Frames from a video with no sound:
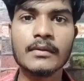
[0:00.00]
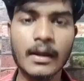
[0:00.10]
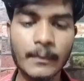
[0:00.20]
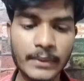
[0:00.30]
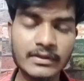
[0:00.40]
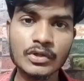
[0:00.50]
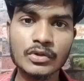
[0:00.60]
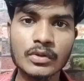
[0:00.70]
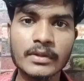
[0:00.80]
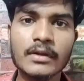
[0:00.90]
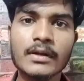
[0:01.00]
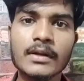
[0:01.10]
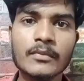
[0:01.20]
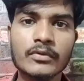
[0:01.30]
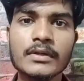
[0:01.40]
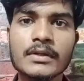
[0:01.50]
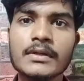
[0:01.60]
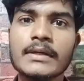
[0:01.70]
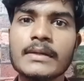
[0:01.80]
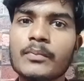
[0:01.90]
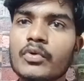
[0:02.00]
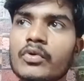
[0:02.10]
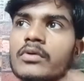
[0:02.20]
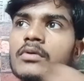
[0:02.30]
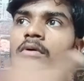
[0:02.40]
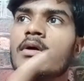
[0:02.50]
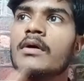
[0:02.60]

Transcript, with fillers: அப்படி வந்திருந்தோம் அப்படின்னா நம்ம வந்து இப்போது